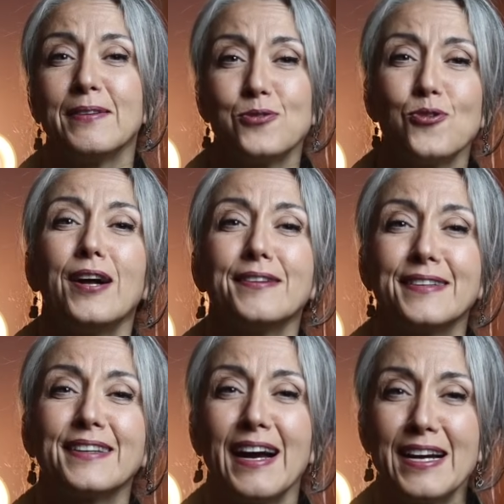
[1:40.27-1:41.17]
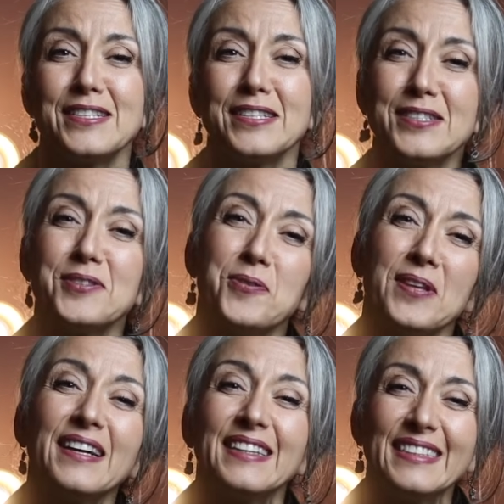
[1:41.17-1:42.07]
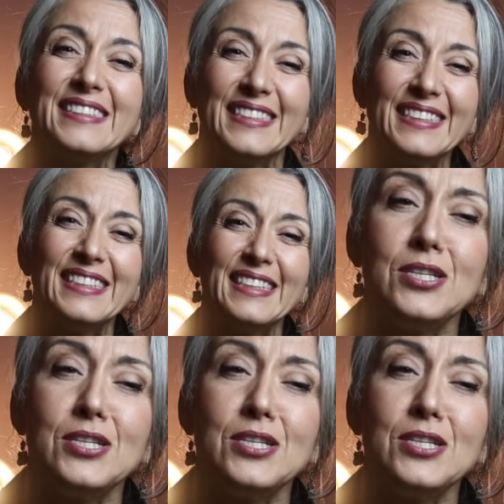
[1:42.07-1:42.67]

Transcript: ve şu anda karşınızda olan kadını